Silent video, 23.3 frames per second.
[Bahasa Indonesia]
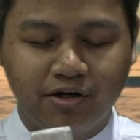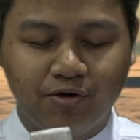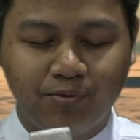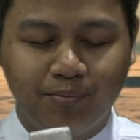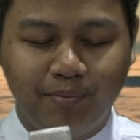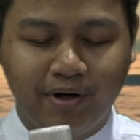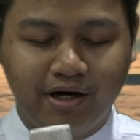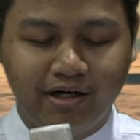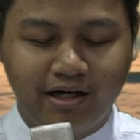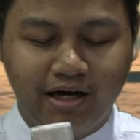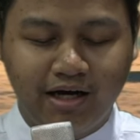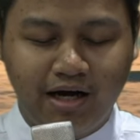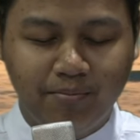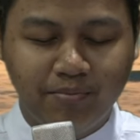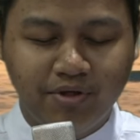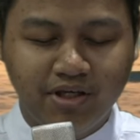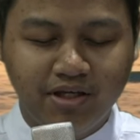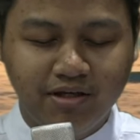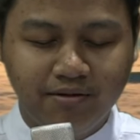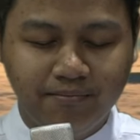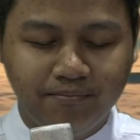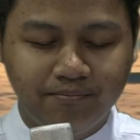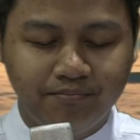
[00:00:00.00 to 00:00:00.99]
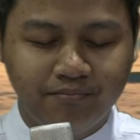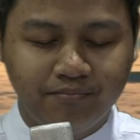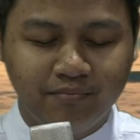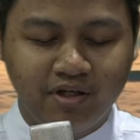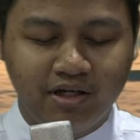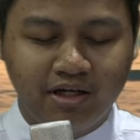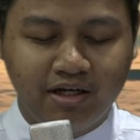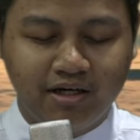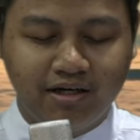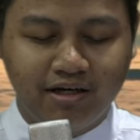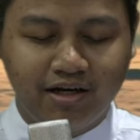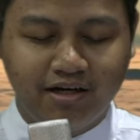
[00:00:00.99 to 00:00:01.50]
kehidupan kami.
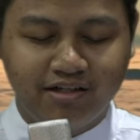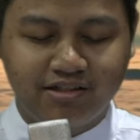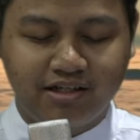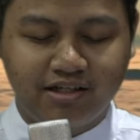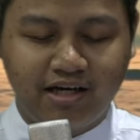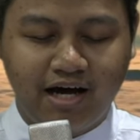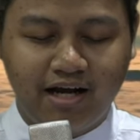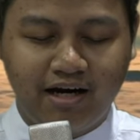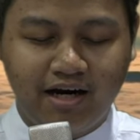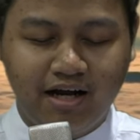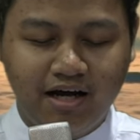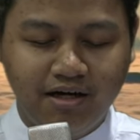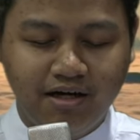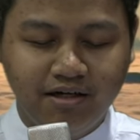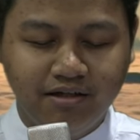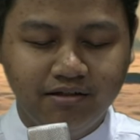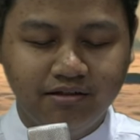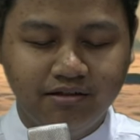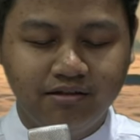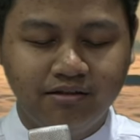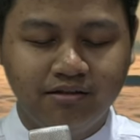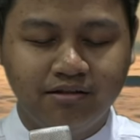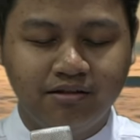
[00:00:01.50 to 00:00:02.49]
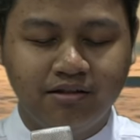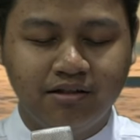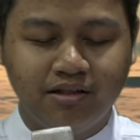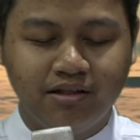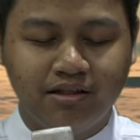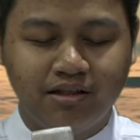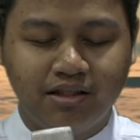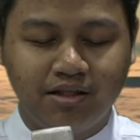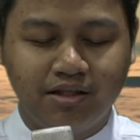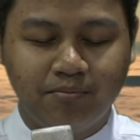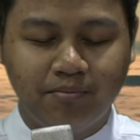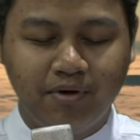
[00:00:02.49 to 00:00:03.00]
Dan sekarang
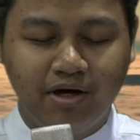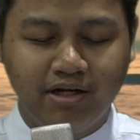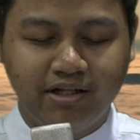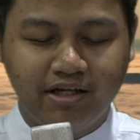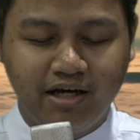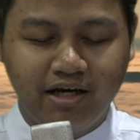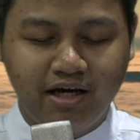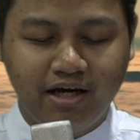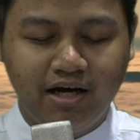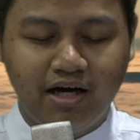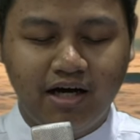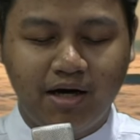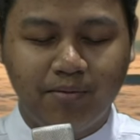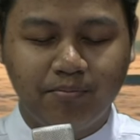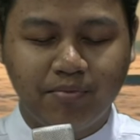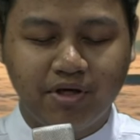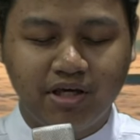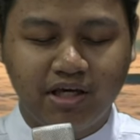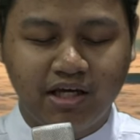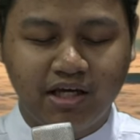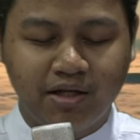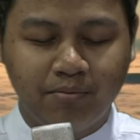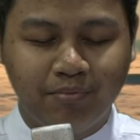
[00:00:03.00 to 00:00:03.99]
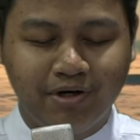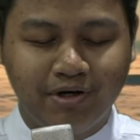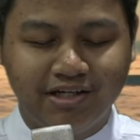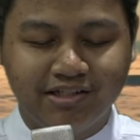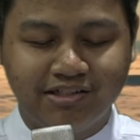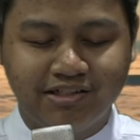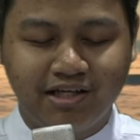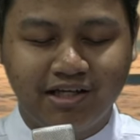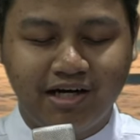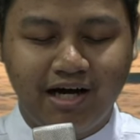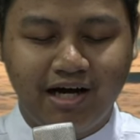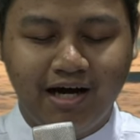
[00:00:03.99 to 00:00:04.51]
tibanya kami ingin
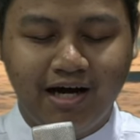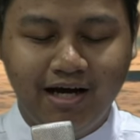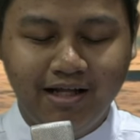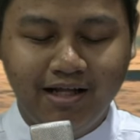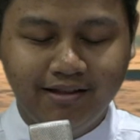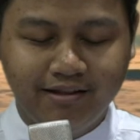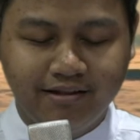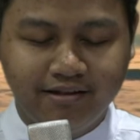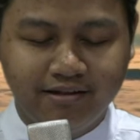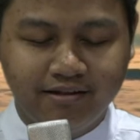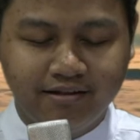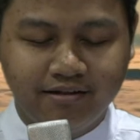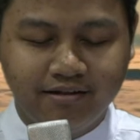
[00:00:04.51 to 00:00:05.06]
beristirahat.